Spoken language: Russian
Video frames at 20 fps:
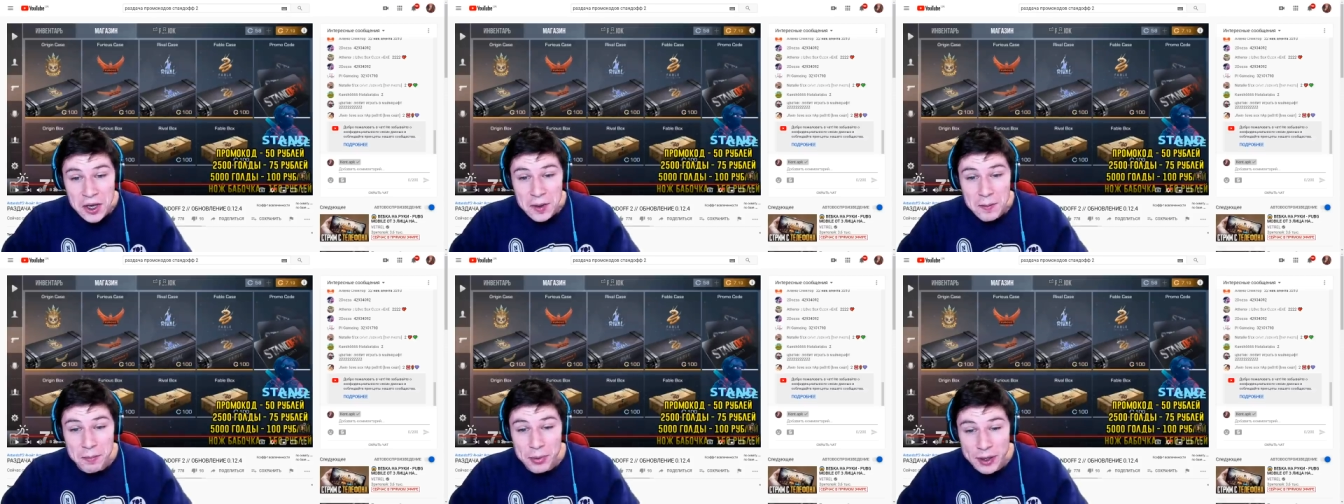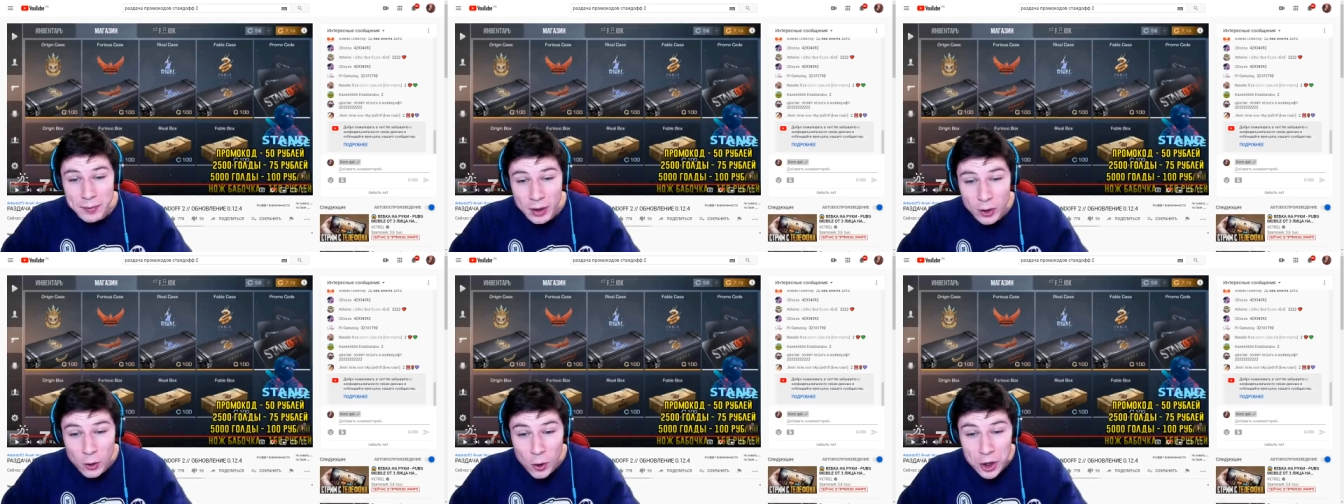
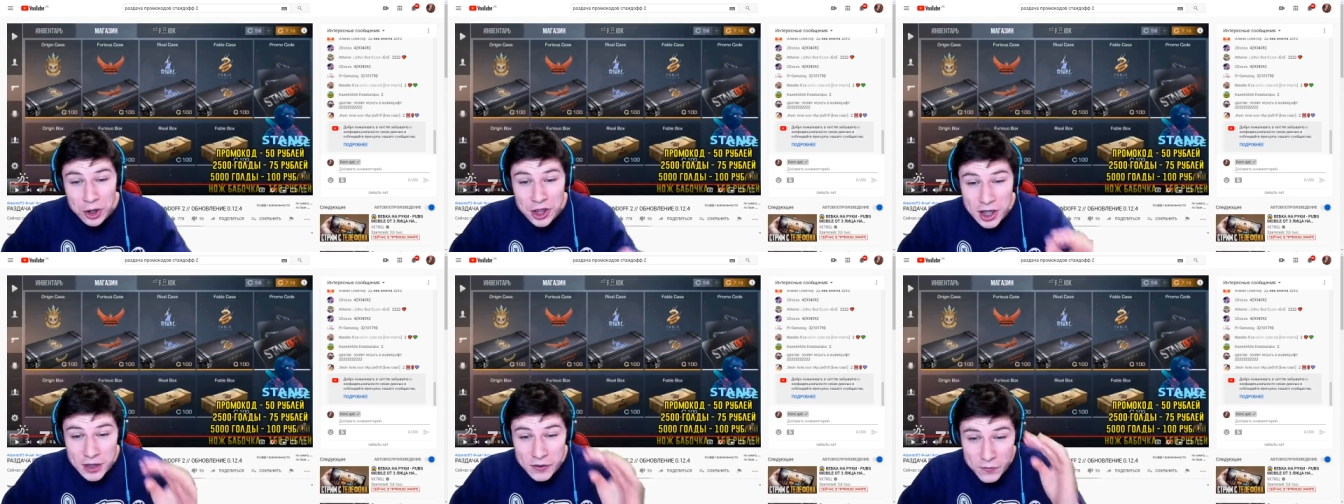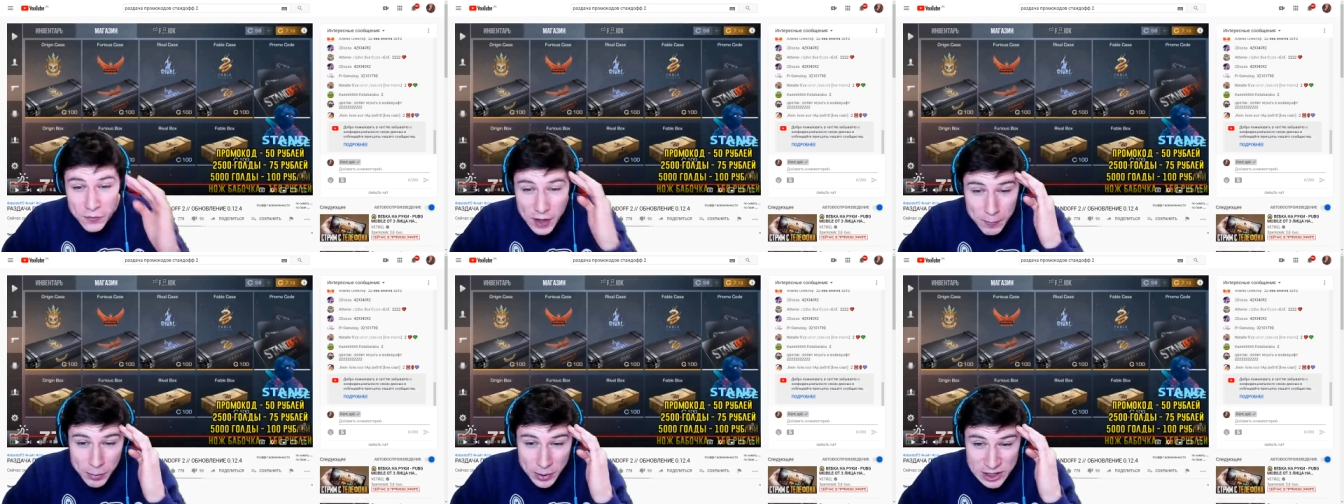Промокод на
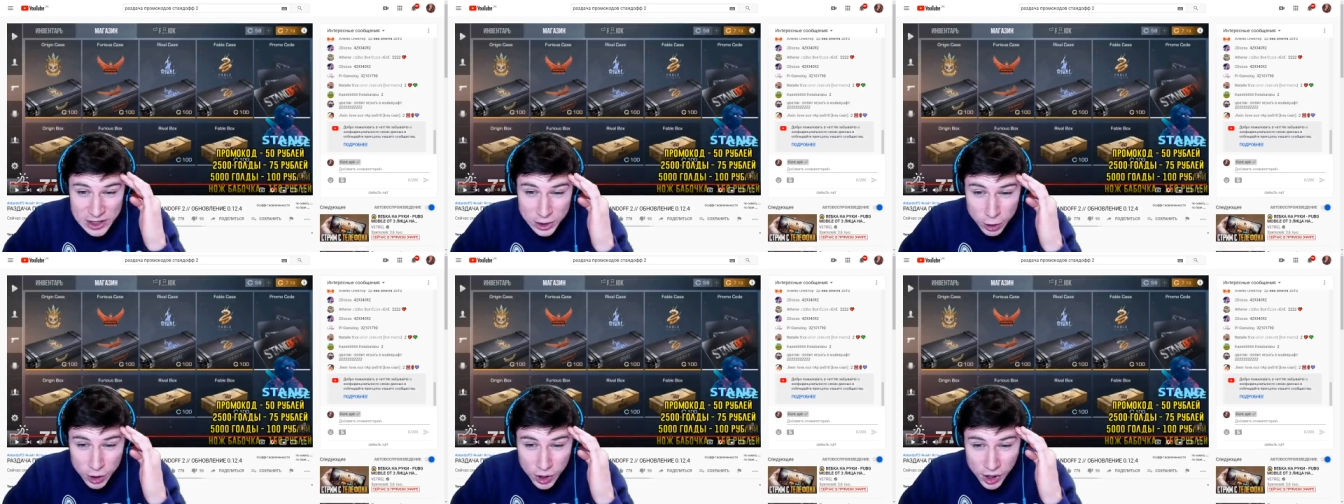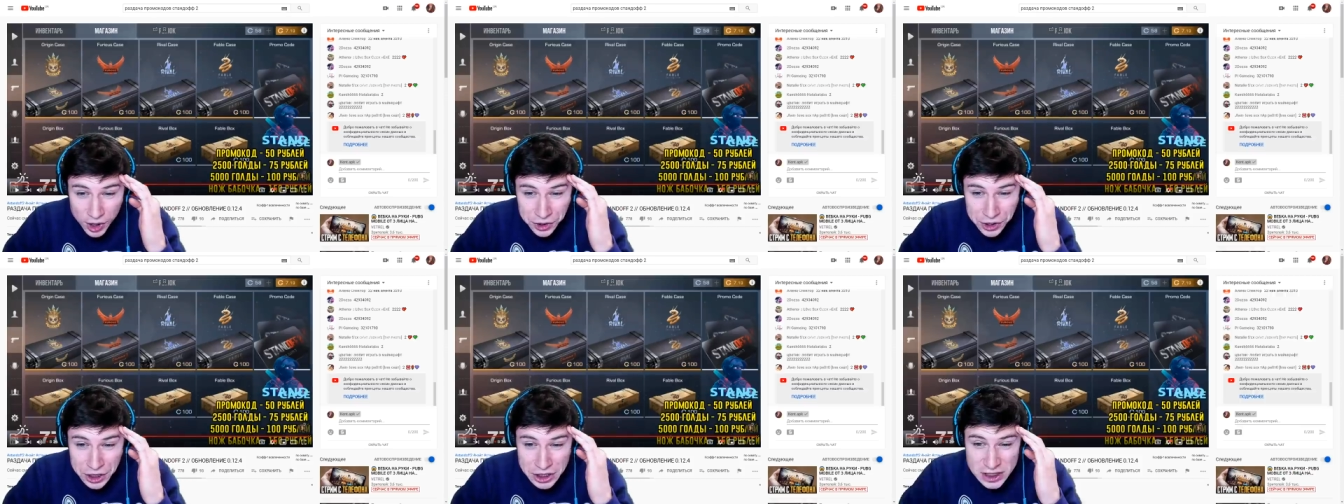2500
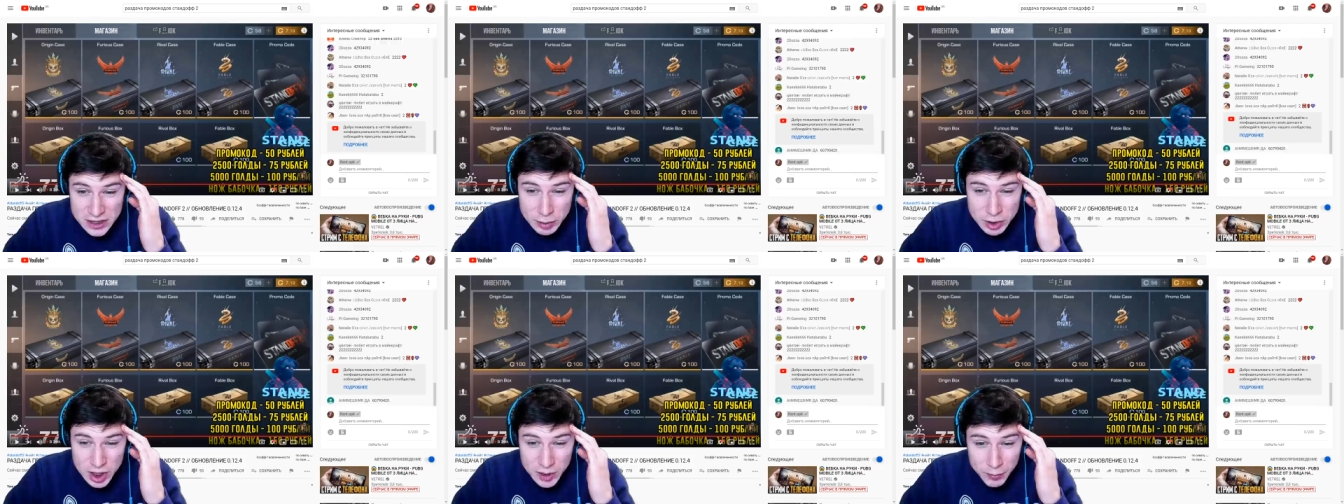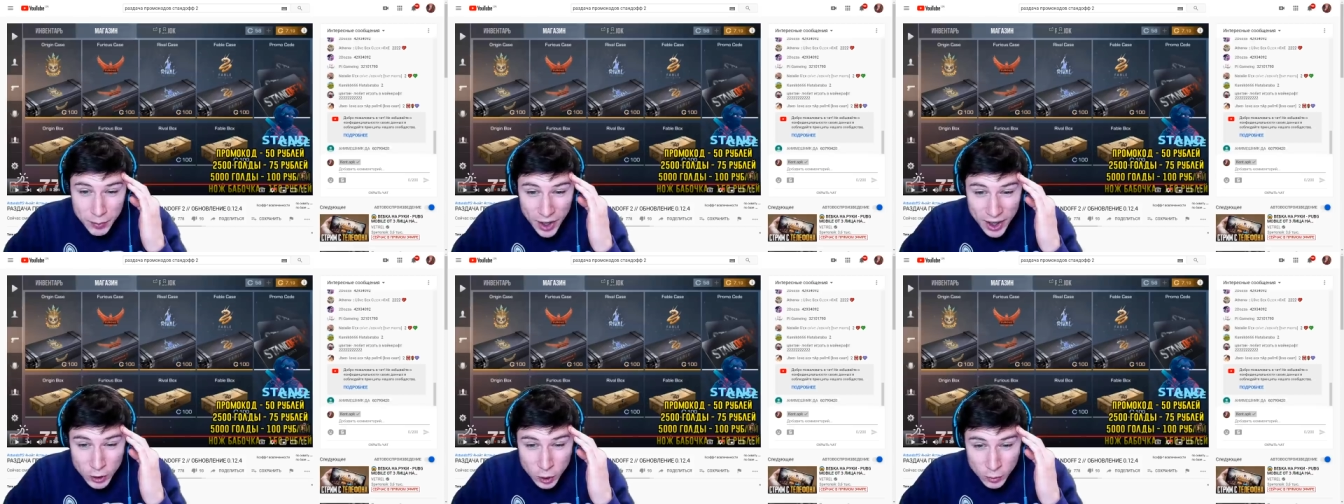голды
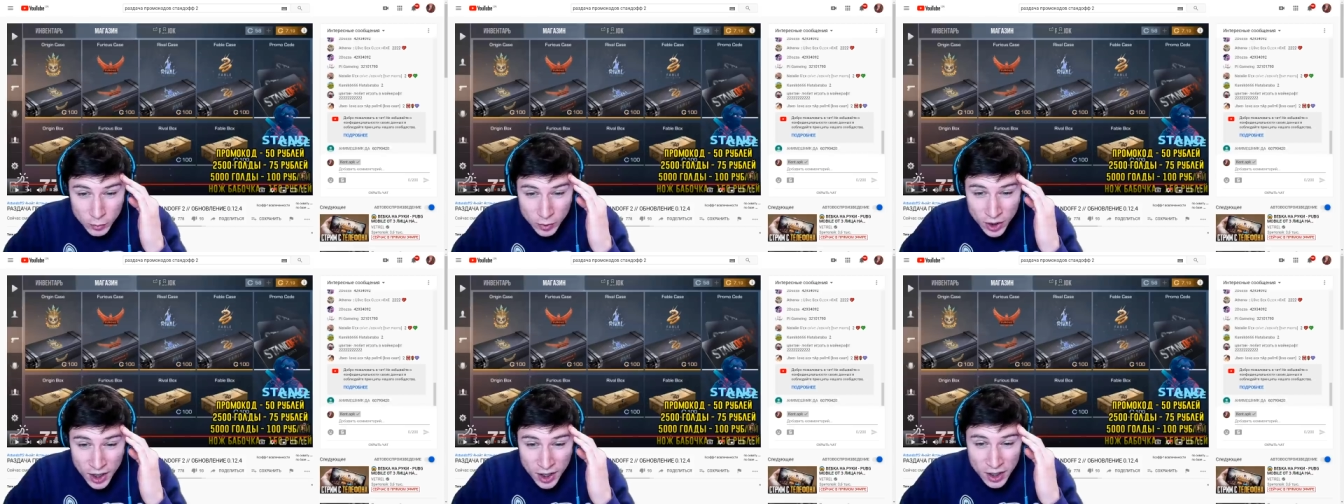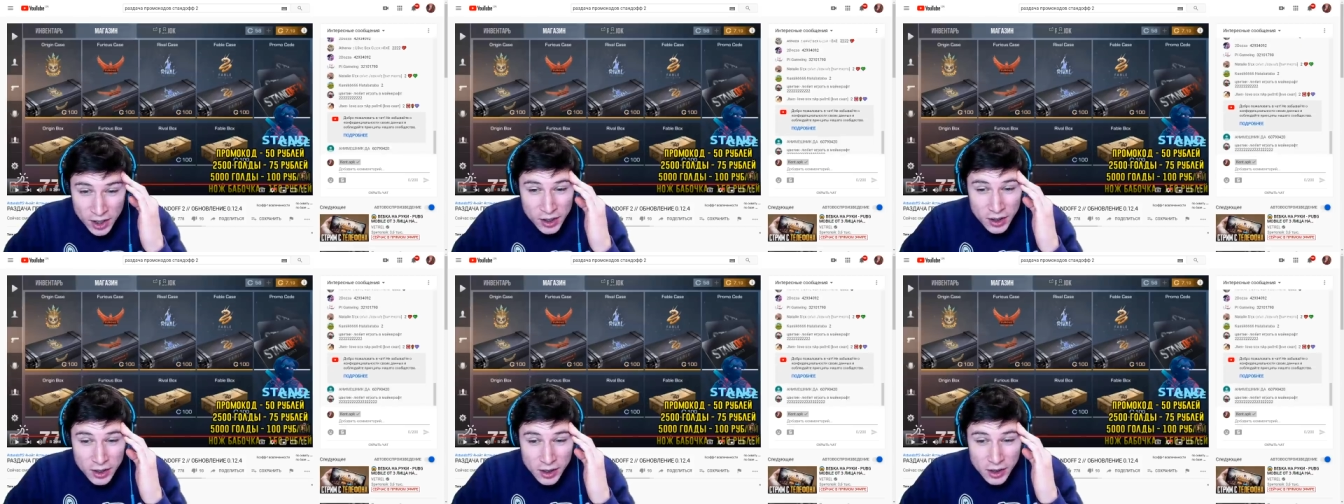75 рублей.